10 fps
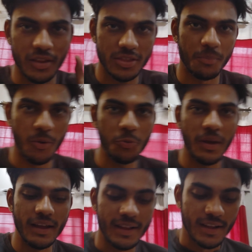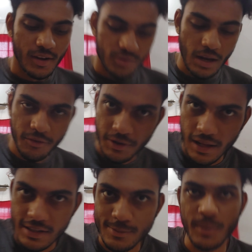बड़ा दबोम है यार
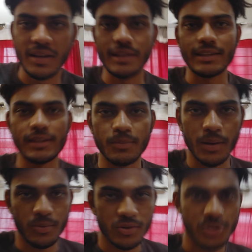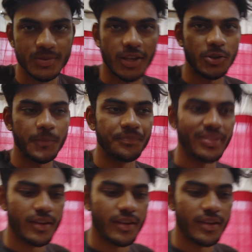फिलहाल इसमें मेरी गलती थी मैं आप लोगों को शुभ बताता हूँ